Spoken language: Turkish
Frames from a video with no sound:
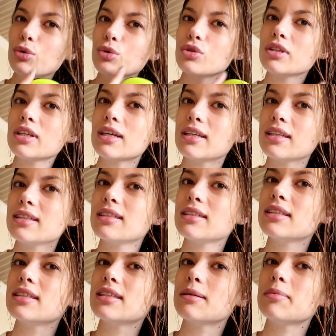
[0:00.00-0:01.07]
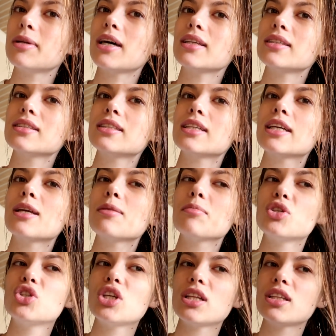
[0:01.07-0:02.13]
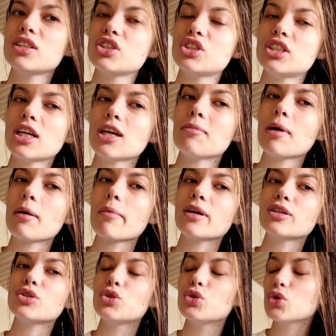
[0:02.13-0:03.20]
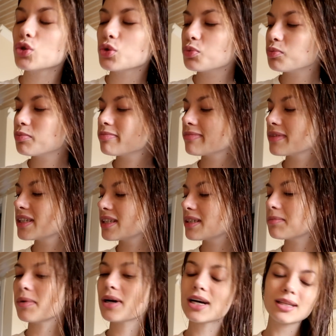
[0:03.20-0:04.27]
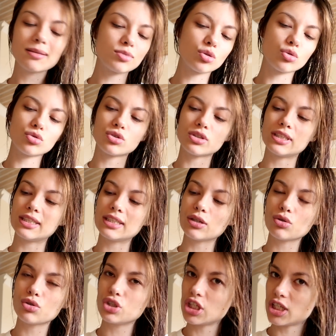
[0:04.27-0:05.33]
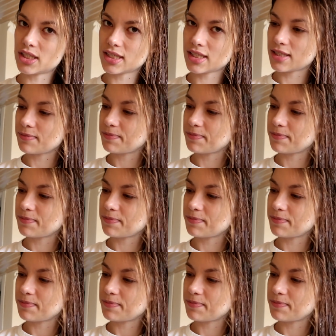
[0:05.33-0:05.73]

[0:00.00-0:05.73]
Onu da size birazcık çekerim. Bir challenge çekmeye başlıyorum. Bakalım sonuçlarını göreceğiz.